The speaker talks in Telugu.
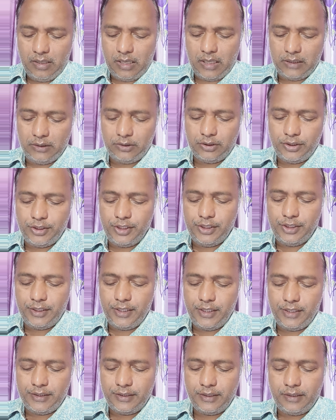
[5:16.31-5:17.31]
అంత
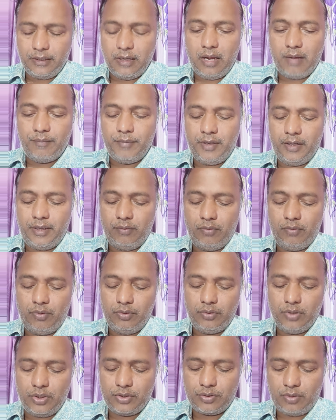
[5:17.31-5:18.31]
డెడికేటెడ్గా ఆమె ఒళ్ళు
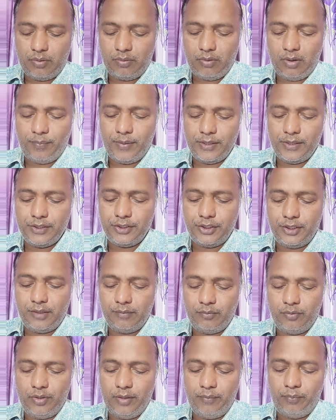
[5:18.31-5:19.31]
దాచుకోకుండా
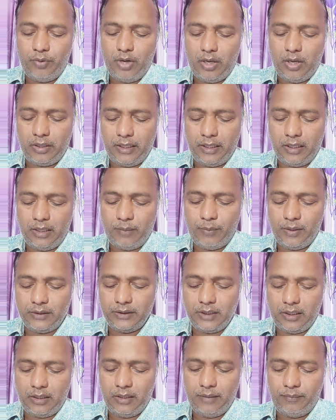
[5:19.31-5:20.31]
పనిచేయడము లిప్ లాక్లు ఎక్కడ
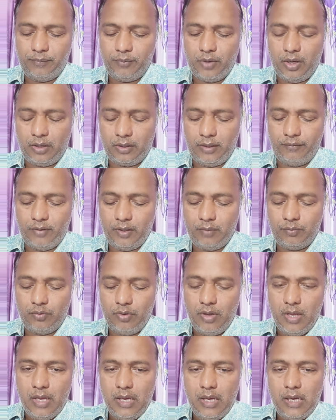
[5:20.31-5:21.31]
పడితే అక్కడ లిప్ లాక్లు ఇవ్వడము
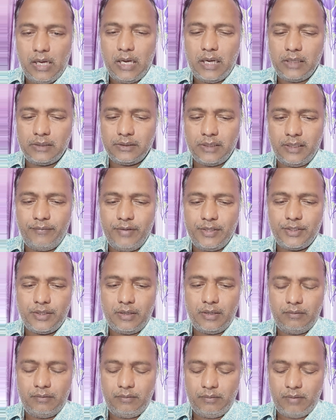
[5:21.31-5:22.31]
హగ్
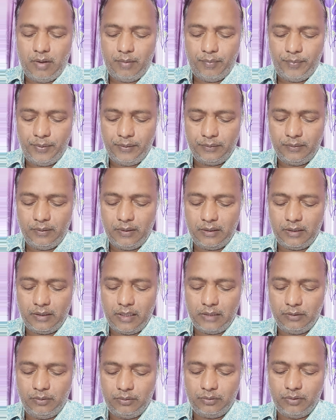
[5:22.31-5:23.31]
సన్నివేశాలు ఆమె బిరుదులను
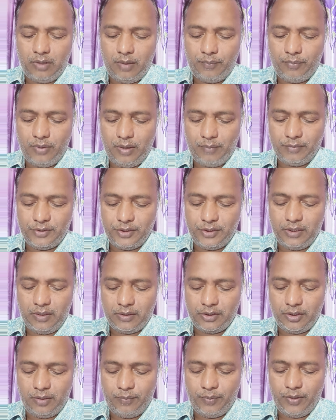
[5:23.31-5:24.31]
కదులుతున్నప్పుడు ఆమె చిన్న
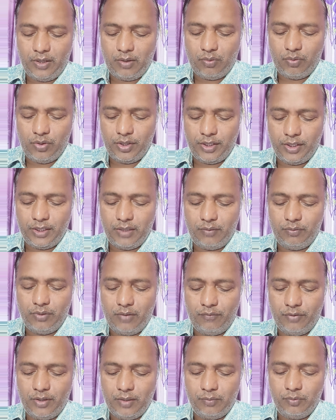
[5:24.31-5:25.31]
చిలిపిగా కొంటెన్నవు
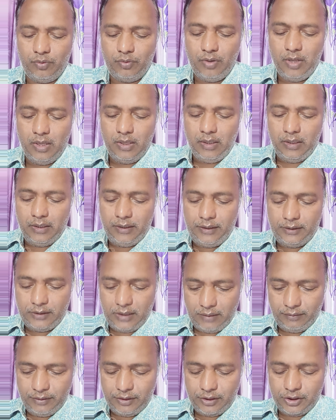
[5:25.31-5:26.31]
నవ్వడము ఇతను
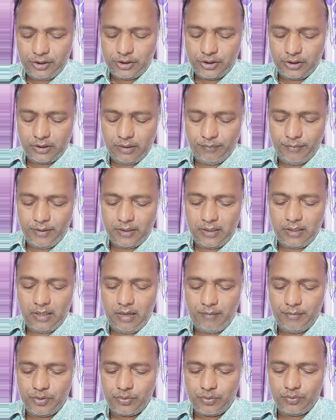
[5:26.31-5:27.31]
అరవింద్ కృష్ణ తమ్మికంగా
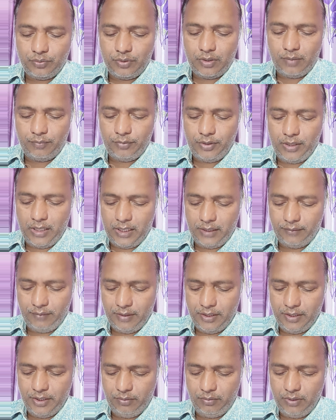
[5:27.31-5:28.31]
ఆమెను చూడడము
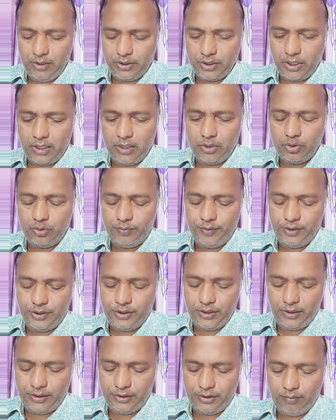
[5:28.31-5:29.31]
ఇలాంటివన్నీ కూడా చాలా
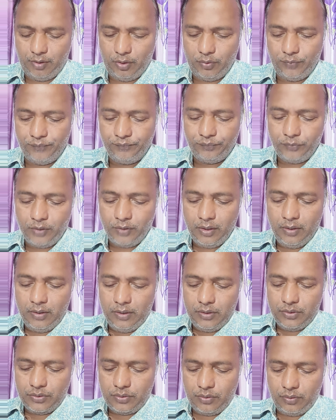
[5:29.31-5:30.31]
చూపించారు ఈ సినిమాలో
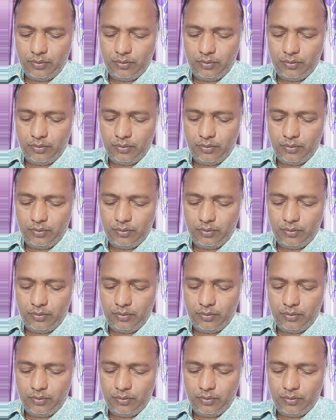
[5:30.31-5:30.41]
సో